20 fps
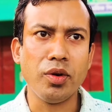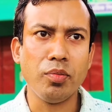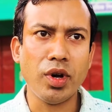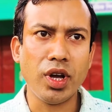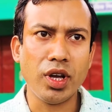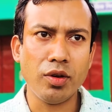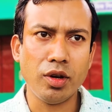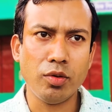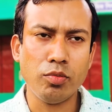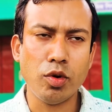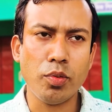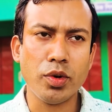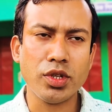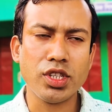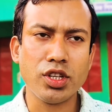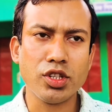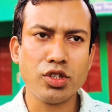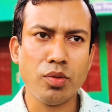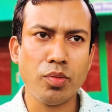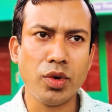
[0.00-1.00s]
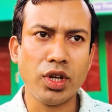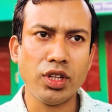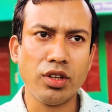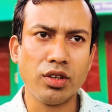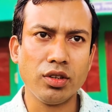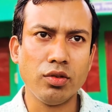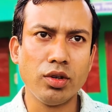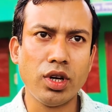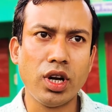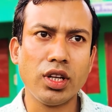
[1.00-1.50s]
ভাই উপপ্রচার সম্পাদক
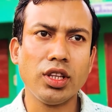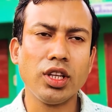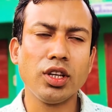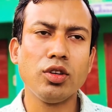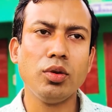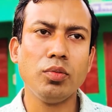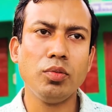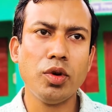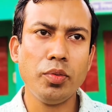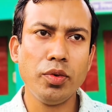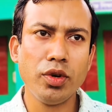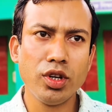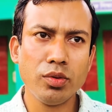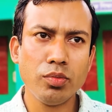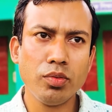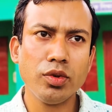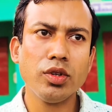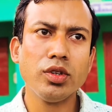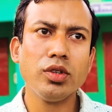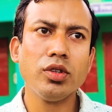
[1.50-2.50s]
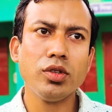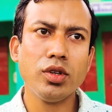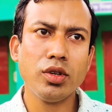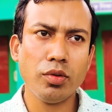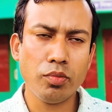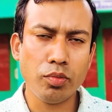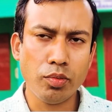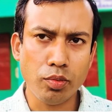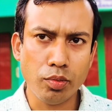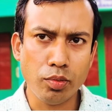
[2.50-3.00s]
ওনার থেকে বিভিন্ন
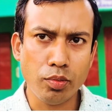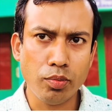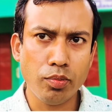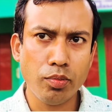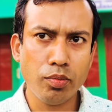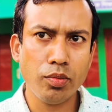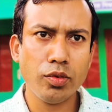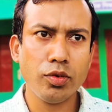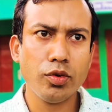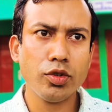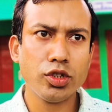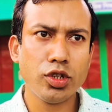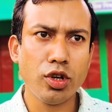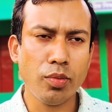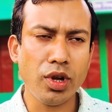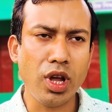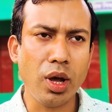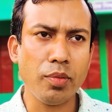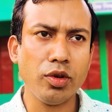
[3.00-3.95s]
সময় আমি